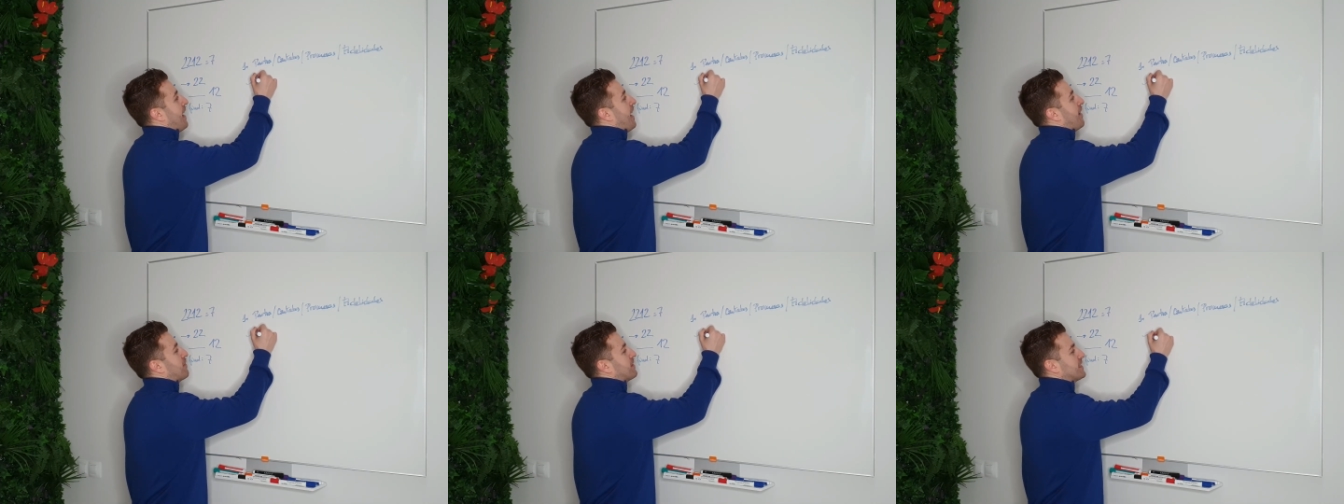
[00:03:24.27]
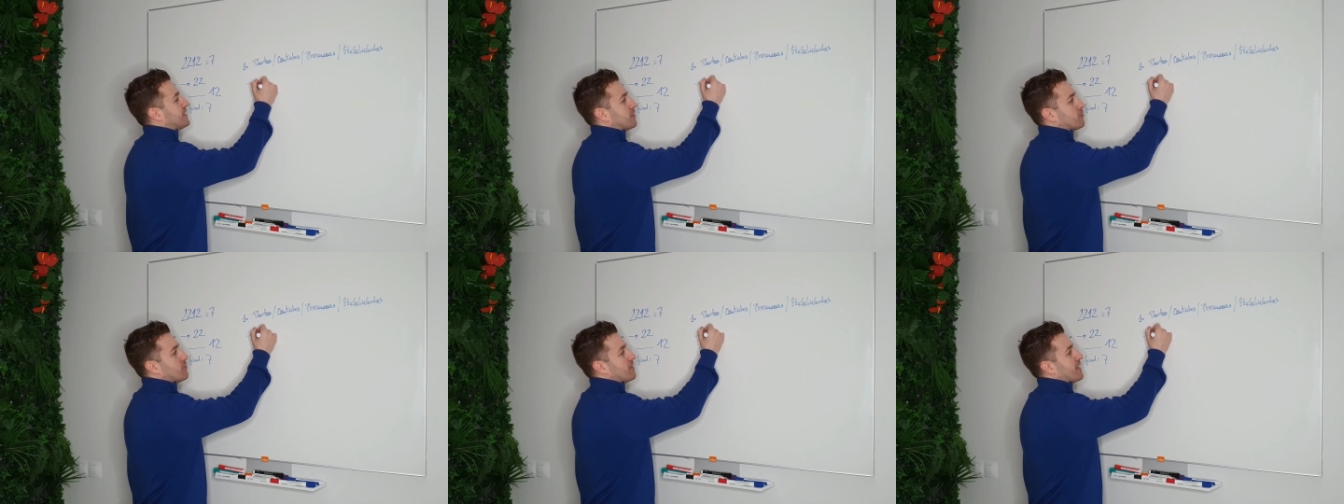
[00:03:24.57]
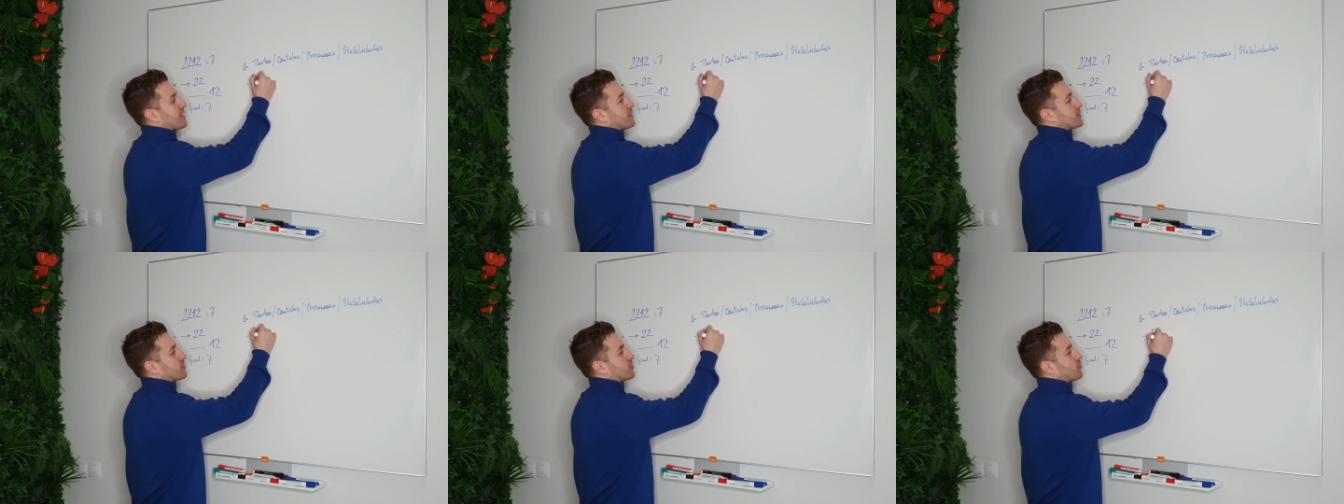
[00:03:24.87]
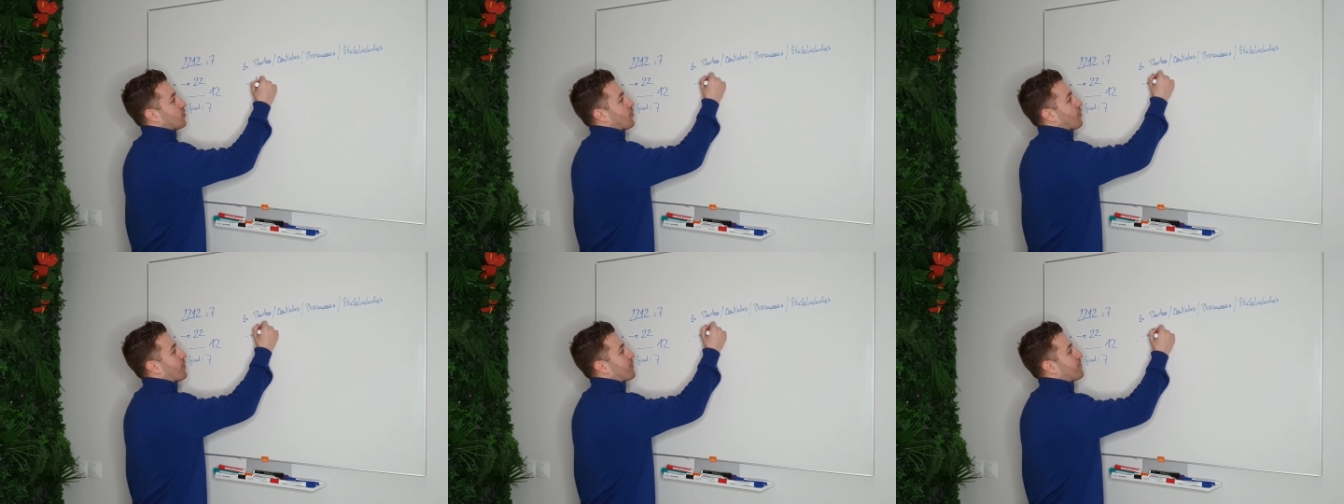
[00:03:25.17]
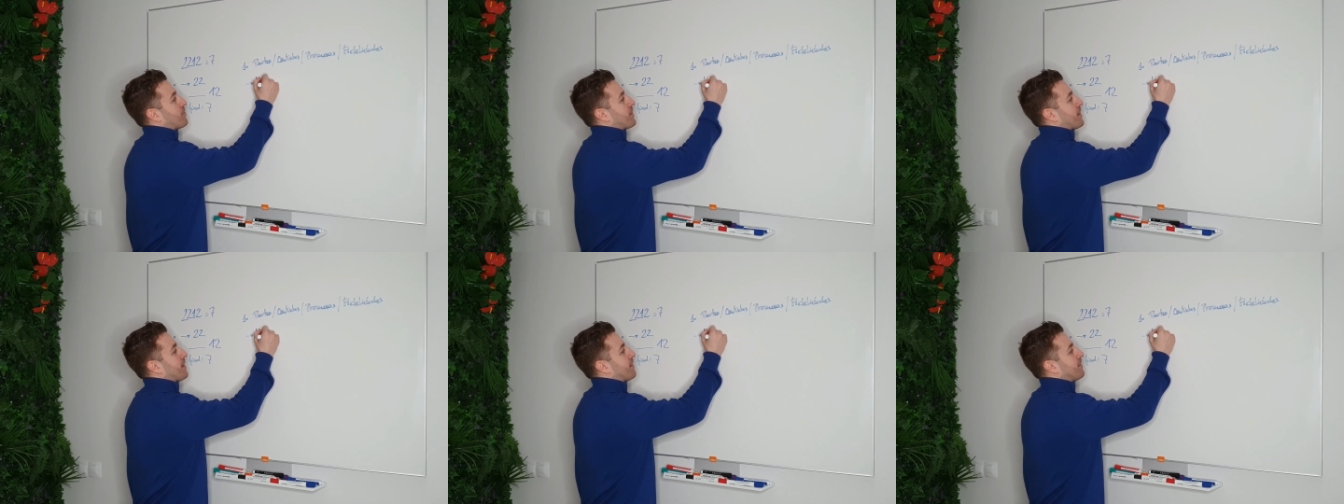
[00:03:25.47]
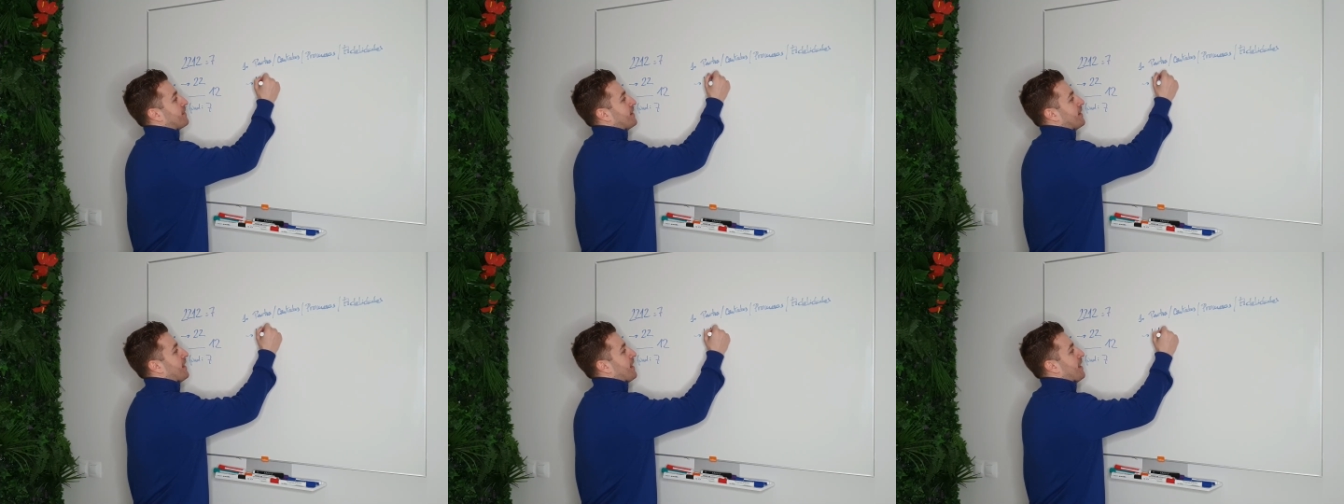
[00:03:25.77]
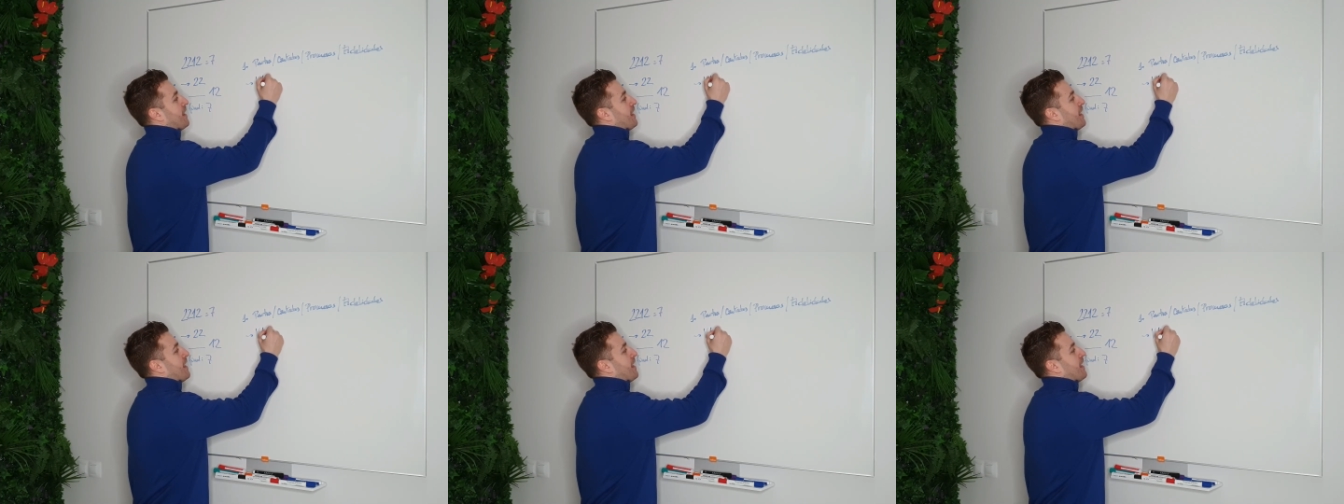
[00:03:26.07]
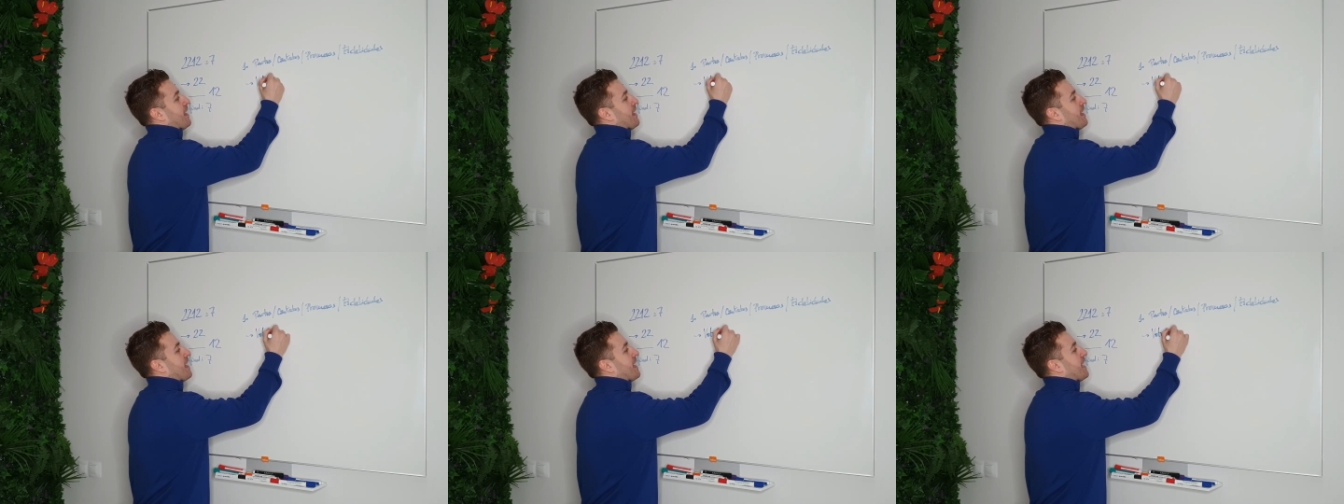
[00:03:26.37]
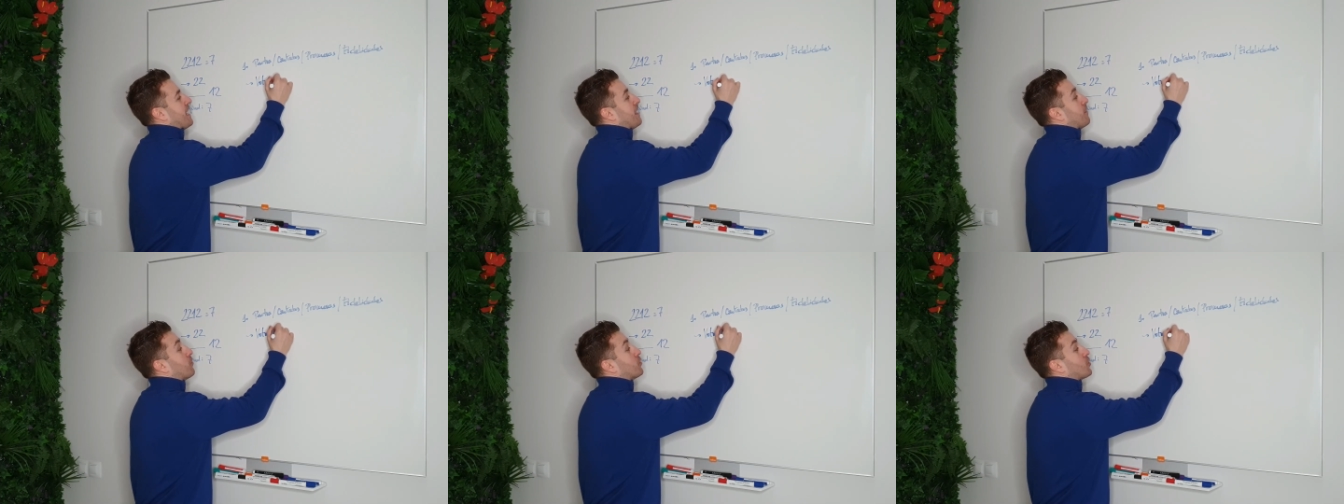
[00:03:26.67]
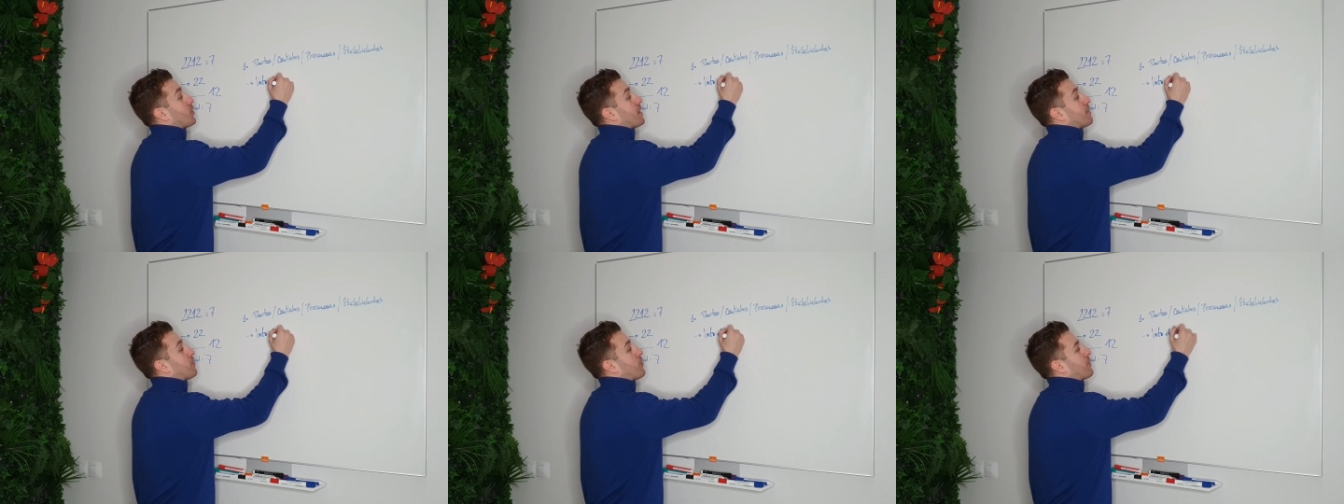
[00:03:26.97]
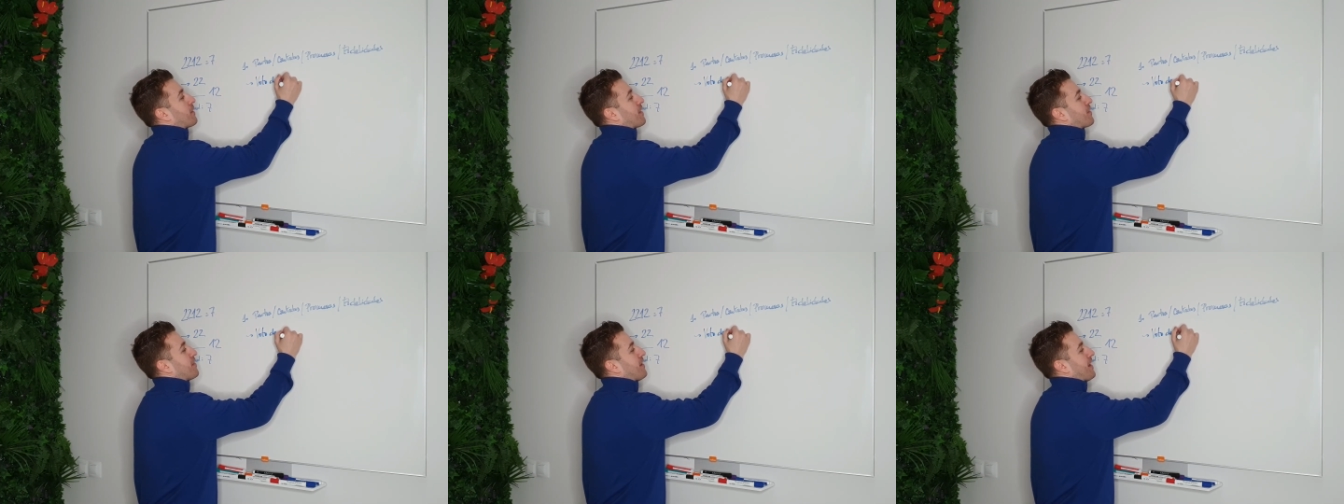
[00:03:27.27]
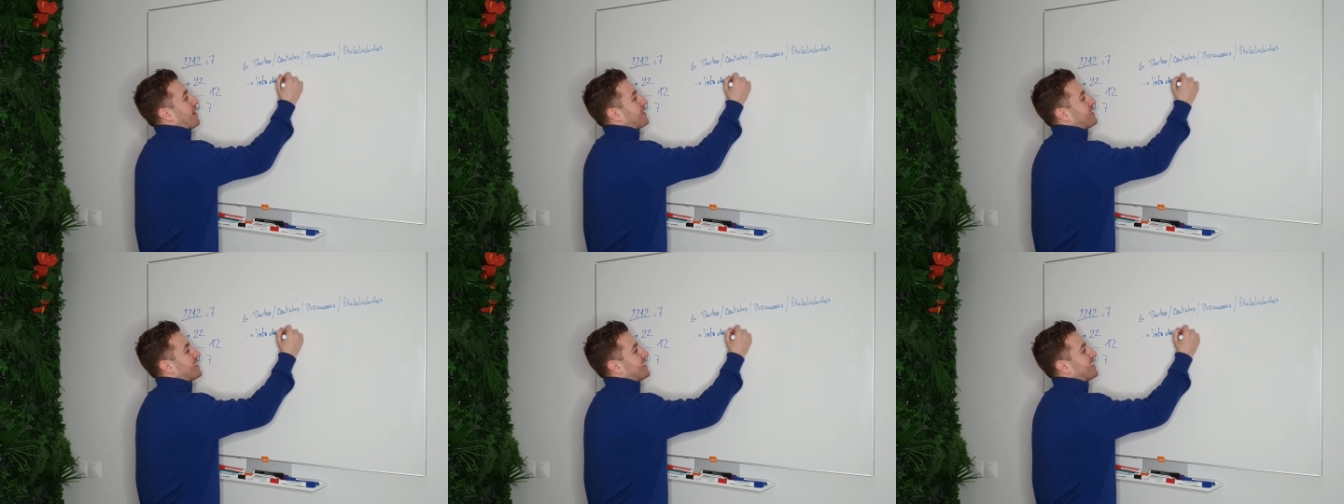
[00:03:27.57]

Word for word: A ver si te suena esto. ¿Mm? El voto de pobreza.